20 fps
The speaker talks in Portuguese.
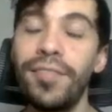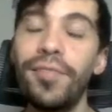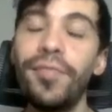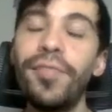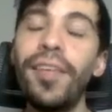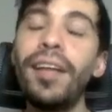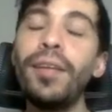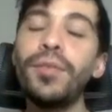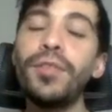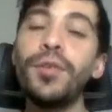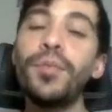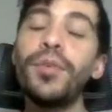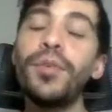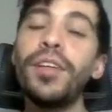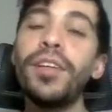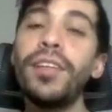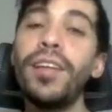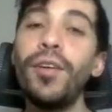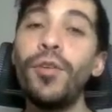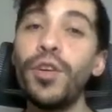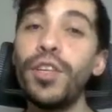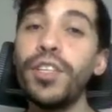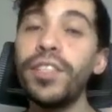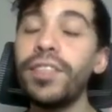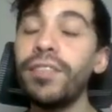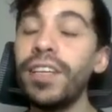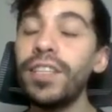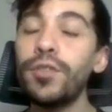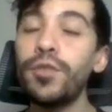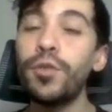Fala, eu sou bonita. Hoje
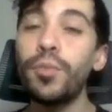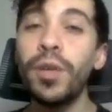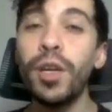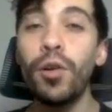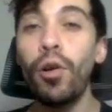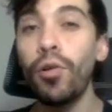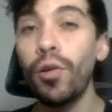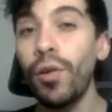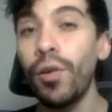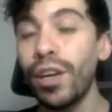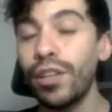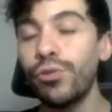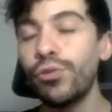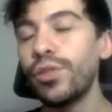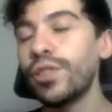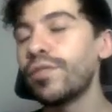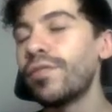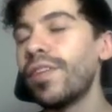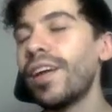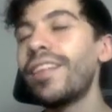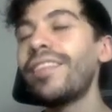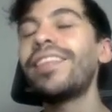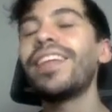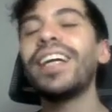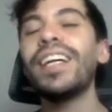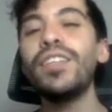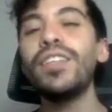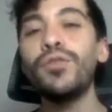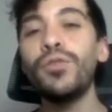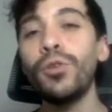você vai descobrir qual que é o ajuste que vai
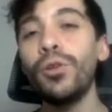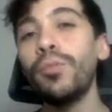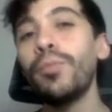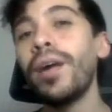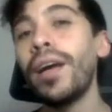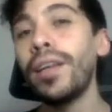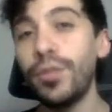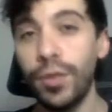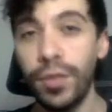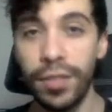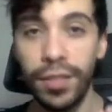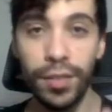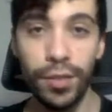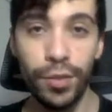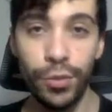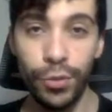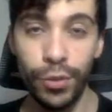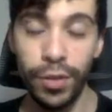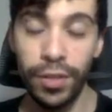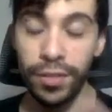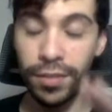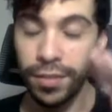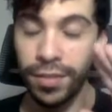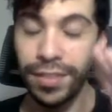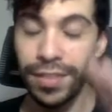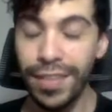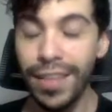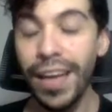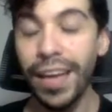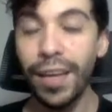transformar suas
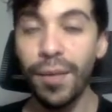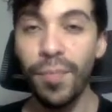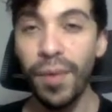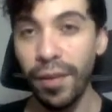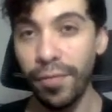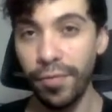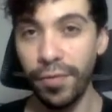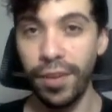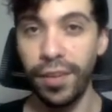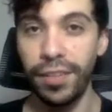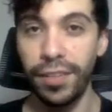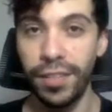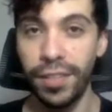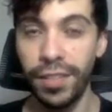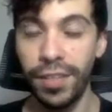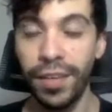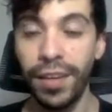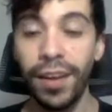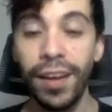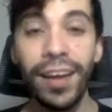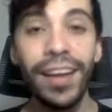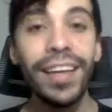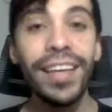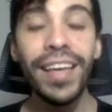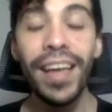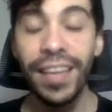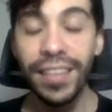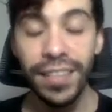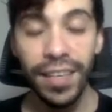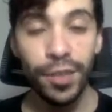edições daqui para frente.
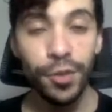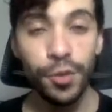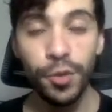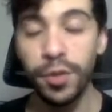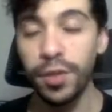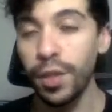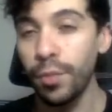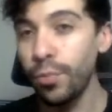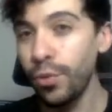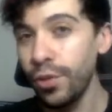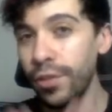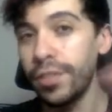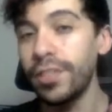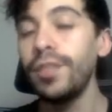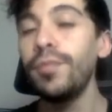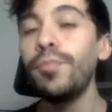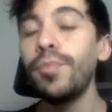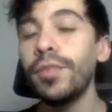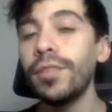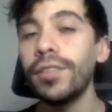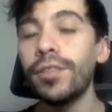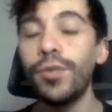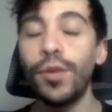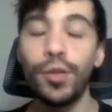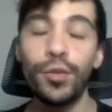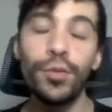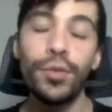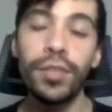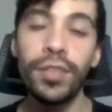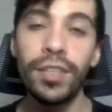E esse ajuste é muito simples, é um
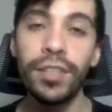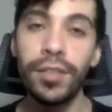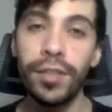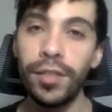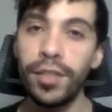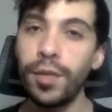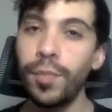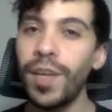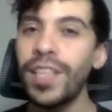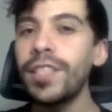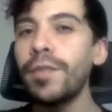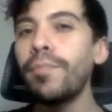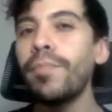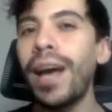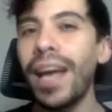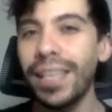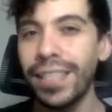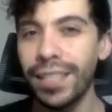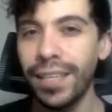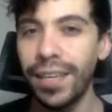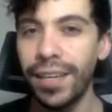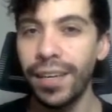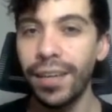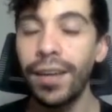ajuste que a gente chama de máscara